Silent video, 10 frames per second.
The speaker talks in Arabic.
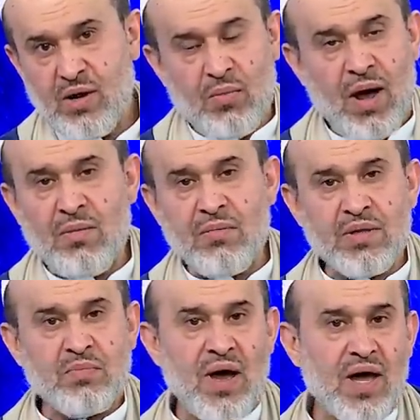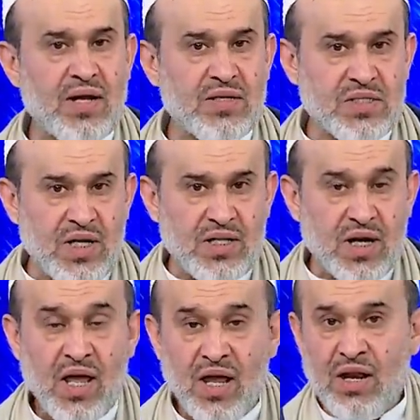ومحمد باقر الصدر
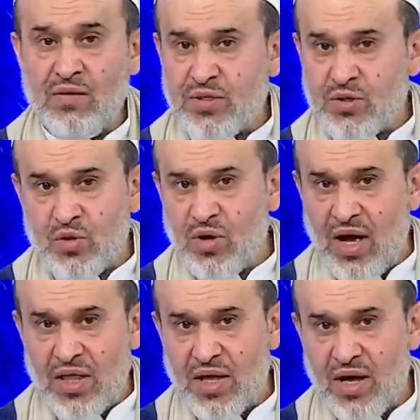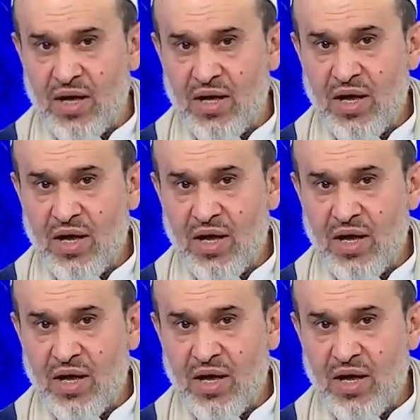نفسه هذا